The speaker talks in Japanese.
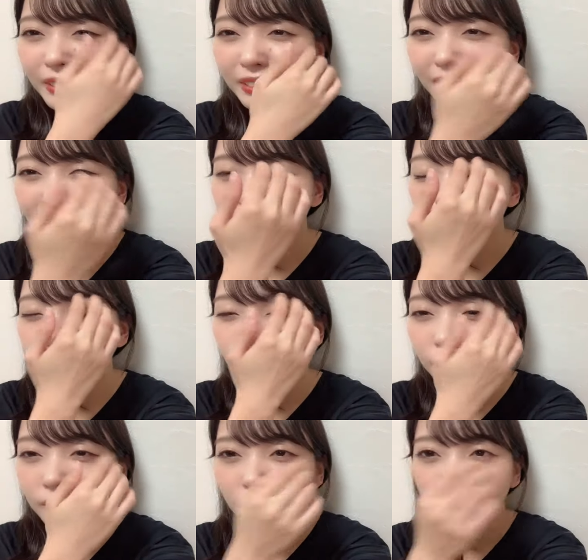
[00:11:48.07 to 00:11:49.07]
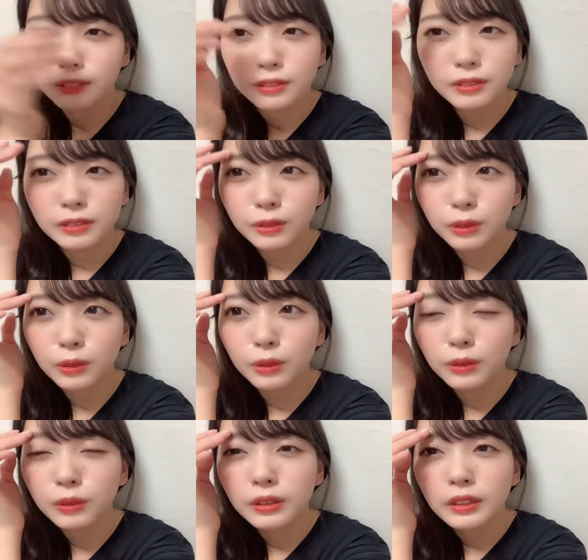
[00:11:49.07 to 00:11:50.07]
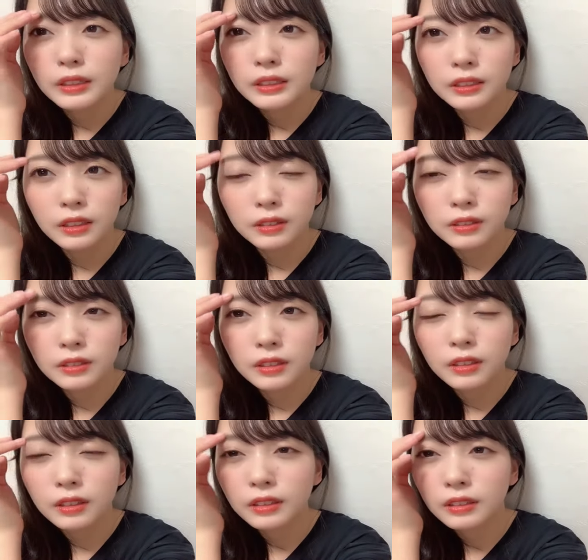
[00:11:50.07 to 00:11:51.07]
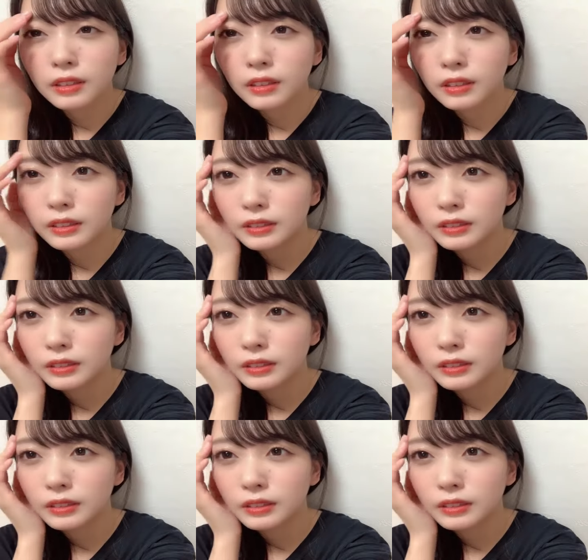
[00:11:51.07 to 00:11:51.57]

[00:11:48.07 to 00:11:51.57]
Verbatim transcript: みんながそういうことをしてくれてなかったら